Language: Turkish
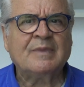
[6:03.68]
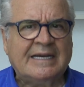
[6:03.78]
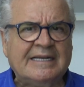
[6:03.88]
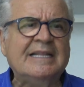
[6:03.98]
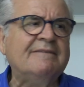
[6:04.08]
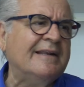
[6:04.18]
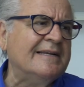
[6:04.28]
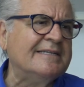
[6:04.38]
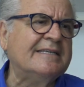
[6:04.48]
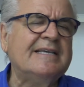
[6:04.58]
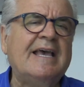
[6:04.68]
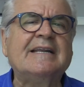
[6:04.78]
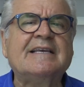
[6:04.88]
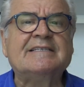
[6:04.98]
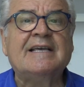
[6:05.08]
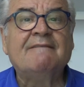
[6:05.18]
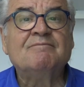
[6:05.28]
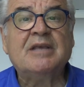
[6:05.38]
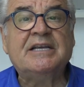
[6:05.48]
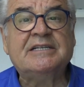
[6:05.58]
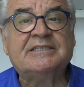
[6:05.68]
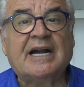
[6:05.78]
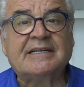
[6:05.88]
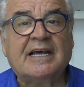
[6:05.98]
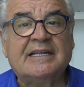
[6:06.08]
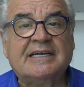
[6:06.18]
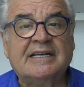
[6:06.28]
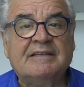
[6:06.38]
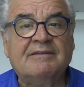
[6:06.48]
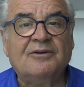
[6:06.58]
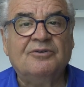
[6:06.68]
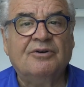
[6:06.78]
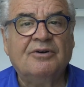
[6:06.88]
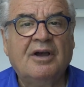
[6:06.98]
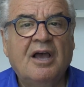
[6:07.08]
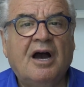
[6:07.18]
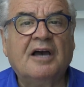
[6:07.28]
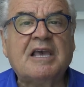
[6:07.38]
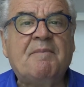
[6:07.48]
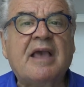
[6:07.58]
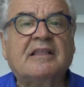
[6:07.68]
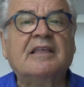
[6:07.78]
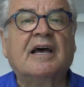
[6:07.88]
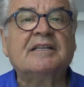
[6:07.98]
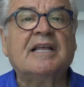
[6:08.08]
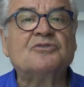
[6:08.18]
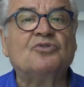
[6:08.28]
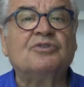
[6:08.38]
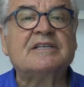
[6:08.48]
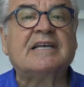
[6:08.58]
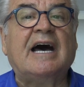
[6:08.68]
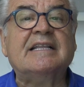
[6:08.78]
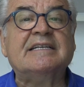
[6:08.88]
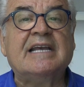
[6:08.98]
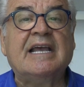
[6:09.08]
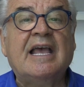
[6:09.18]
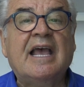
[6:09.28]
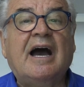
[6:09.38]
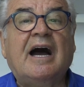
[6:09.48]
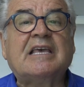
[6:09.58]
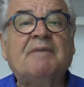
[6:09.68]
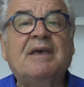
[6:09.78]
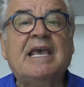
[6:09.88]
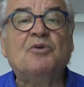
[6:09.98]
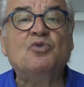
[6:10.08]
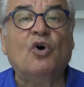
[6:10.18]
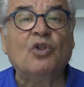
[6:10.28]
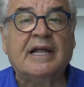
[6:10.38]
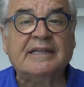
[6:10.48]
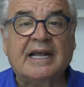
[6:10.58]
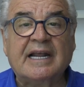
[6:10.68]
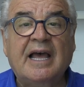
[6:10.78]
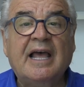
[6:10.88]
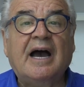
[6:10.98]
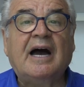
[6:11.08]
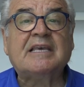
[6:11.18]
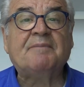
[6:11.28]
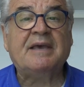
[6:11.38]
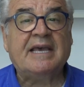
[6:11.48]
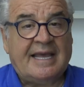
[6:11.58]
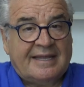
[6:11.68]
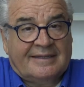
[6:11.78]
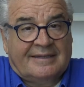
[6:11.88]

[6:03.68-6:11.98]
Kredi verilecekse herkese eşit şartlarda kredi veriliyor. AKP iktidarından sonra sadece AKP'ye üye olanlara, AKP'ye